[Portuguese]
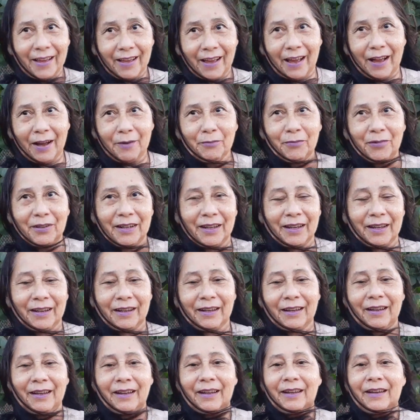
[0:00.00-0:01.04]
A mulher
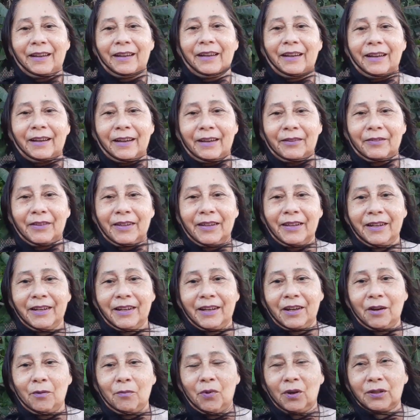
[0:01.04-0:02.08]
queria
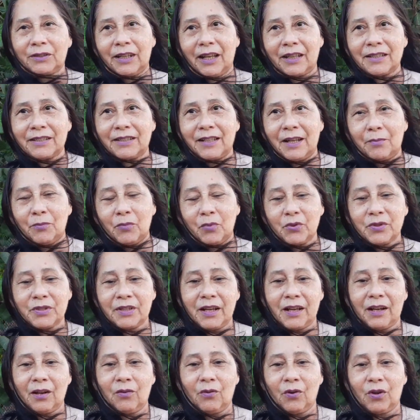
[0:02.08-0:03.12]
que eu botasse na
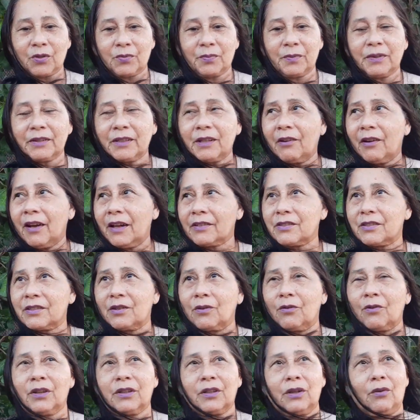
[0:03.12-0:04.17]
música gospel. Então é assim,
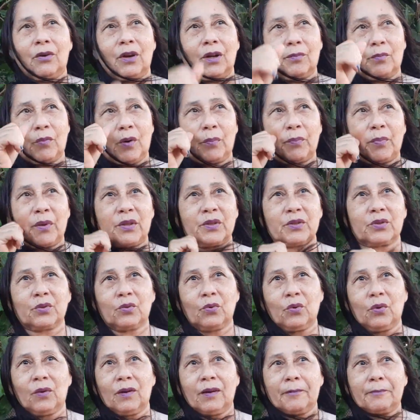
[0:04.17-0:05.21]
quando eu olho para uma
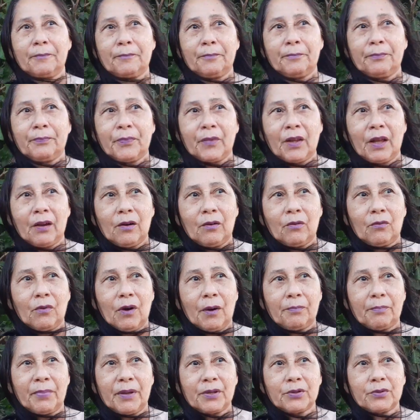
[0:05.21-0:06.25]
pessoa, uma
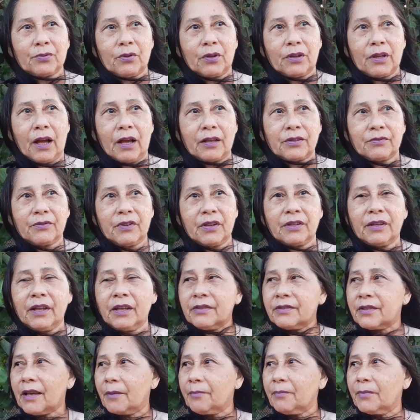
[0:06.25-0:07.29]
pessoa que às vezes nem
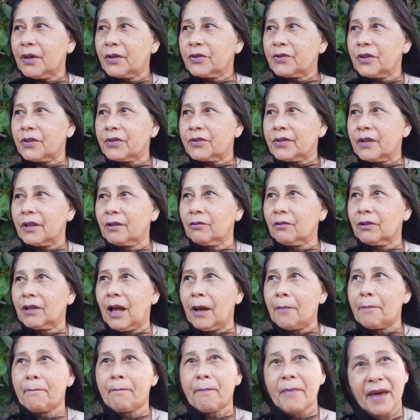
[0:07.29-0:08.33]
sabe mexer
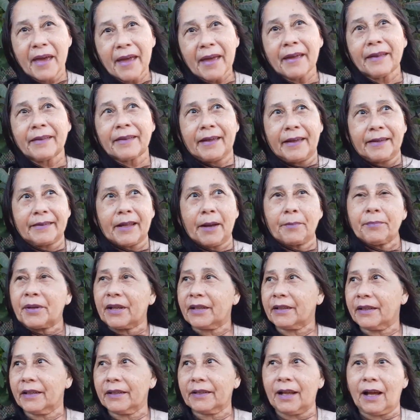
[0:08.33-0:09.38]
celular bem, né, tá
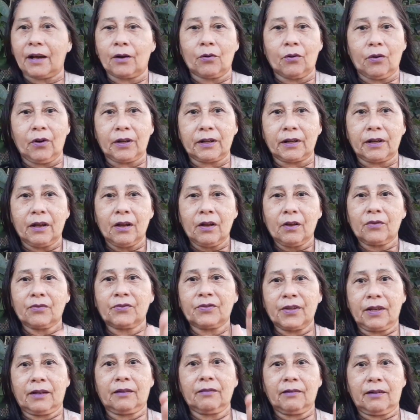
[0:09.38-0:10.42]
aprendendo agora,
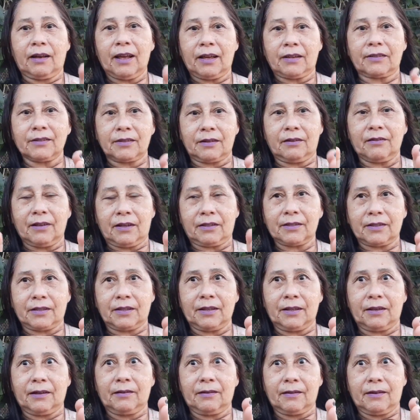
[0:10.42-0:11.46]
Celularzão
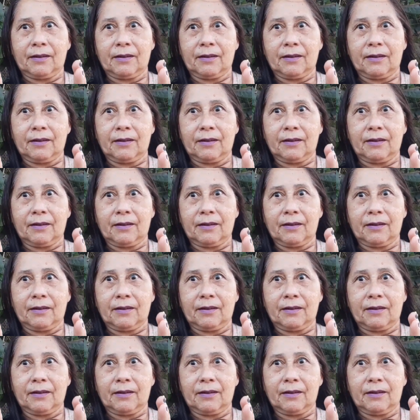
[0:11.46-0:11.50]
assim,